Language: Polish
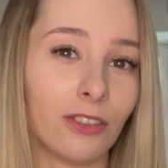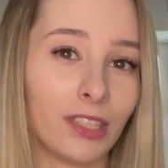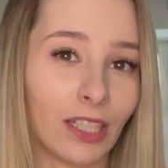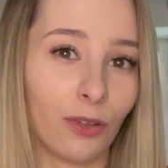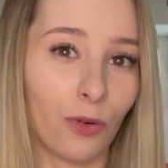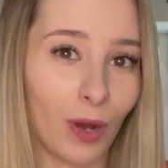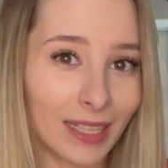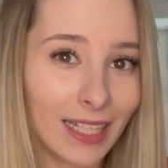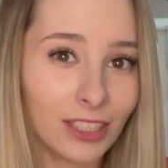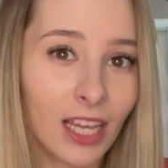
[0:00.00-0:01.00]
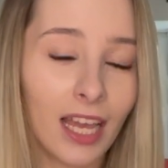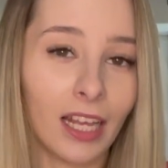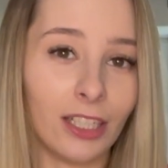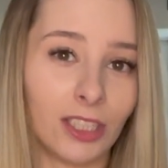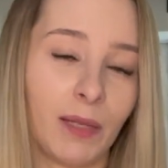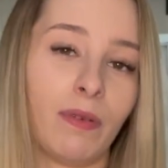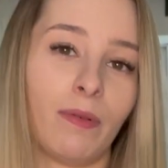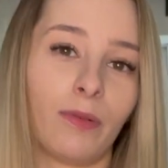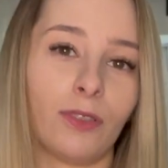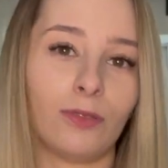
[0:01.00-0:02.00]
dnia dokładać, żeby po
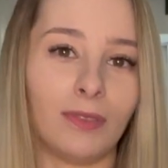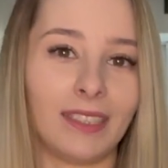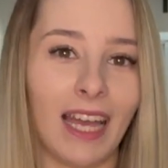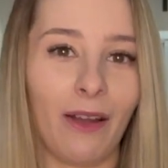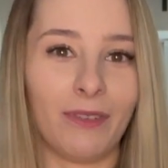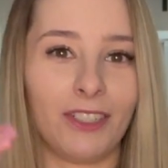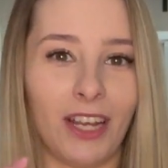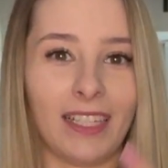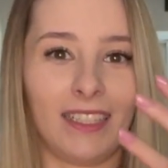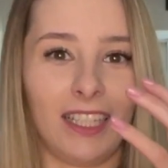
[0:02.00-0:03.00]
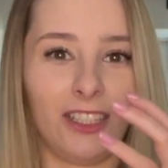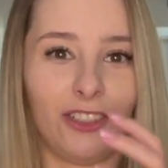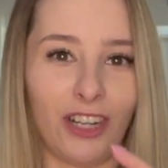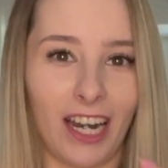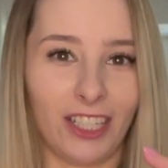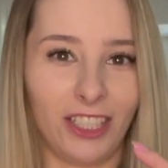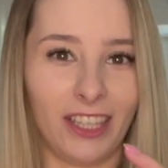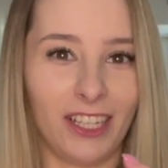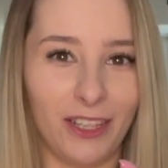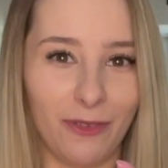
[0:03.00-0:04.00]
prostu cały czas ten żar się
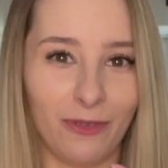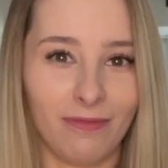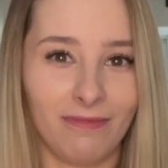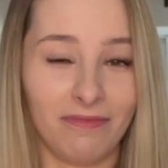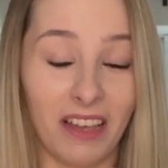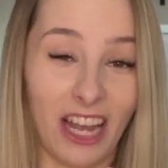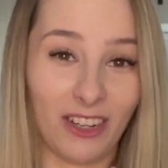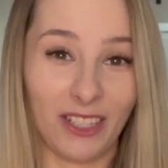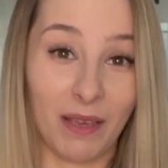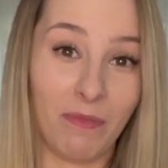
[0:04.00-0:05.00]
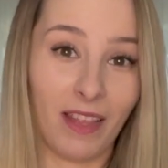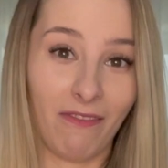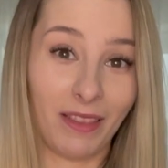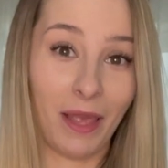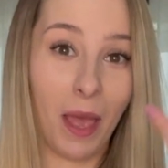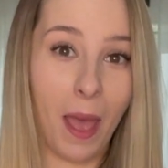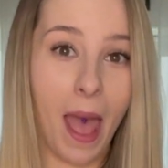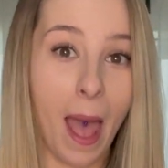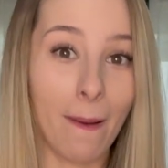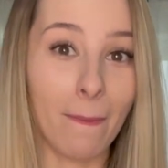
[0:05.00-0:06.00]
tlił, a czasami nawet
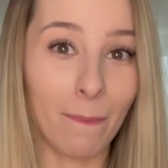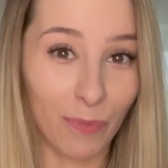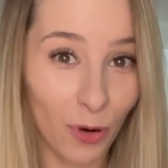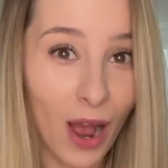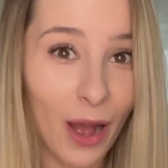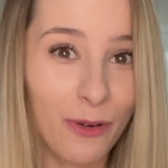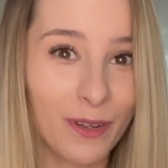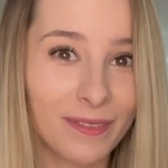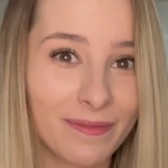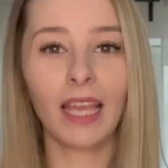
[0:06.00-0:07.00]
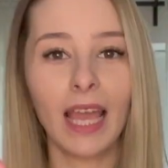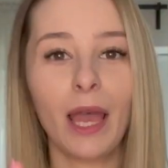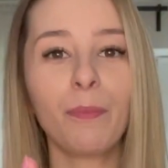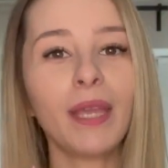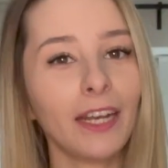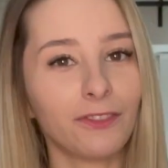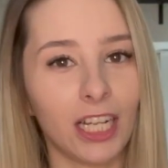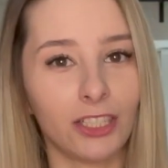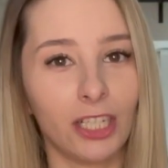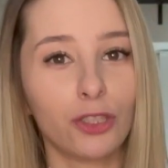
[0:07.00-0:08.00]
buchał. Pierwsza
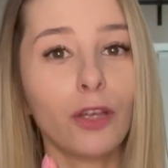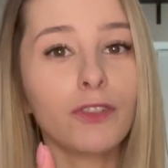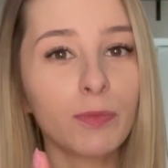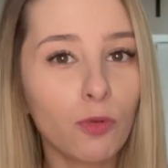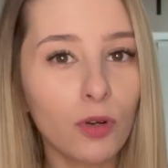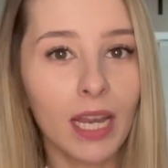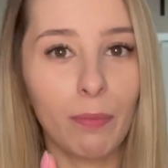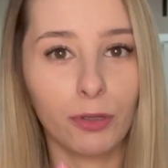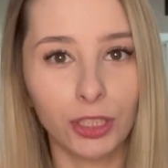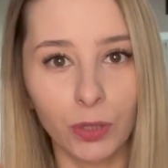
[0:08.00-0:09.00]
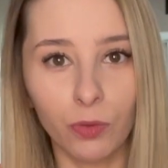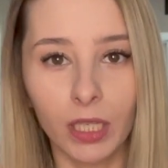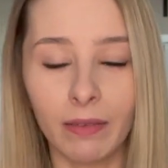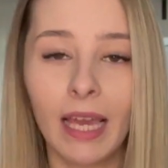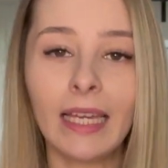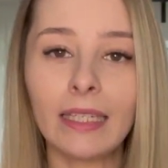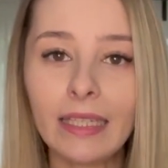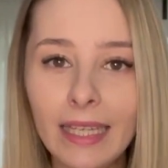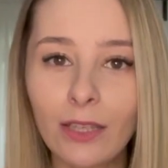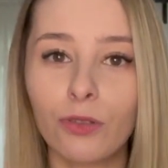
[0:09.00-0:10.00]
rzecz to wspólne posiłki. I
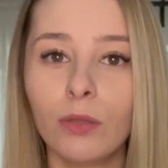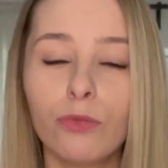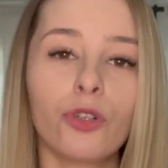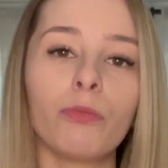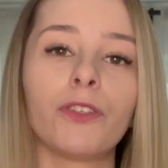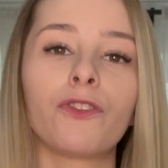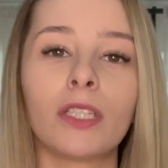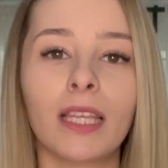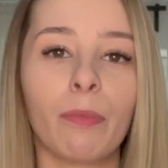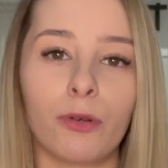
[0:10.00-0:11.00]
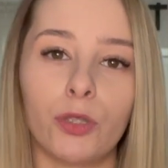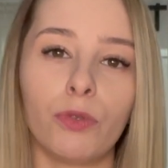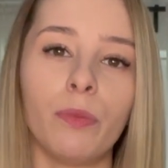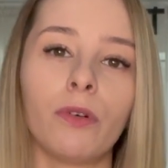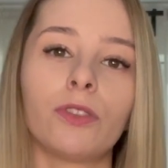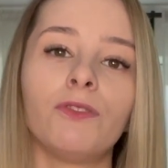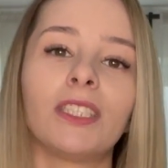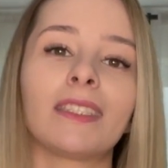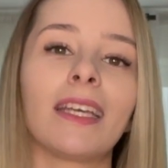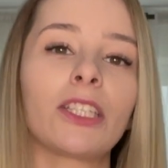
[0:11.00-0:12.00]
nie, to nie muszą być wszystkie posiłki, bo oczywiście
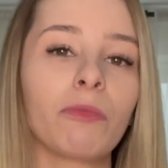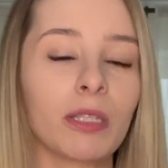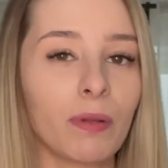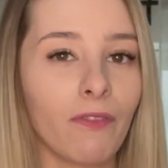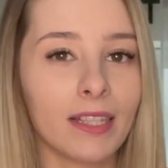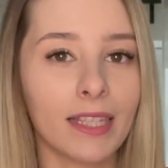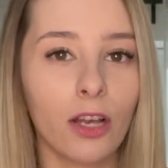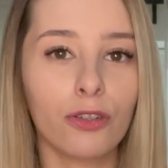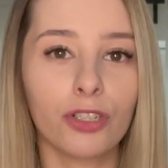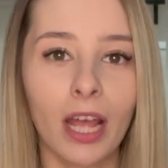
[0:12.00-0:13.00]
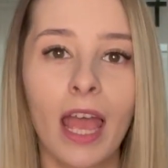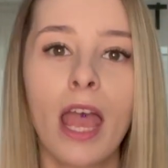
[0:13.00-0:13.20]
zdaję sobie sprawę z tego, że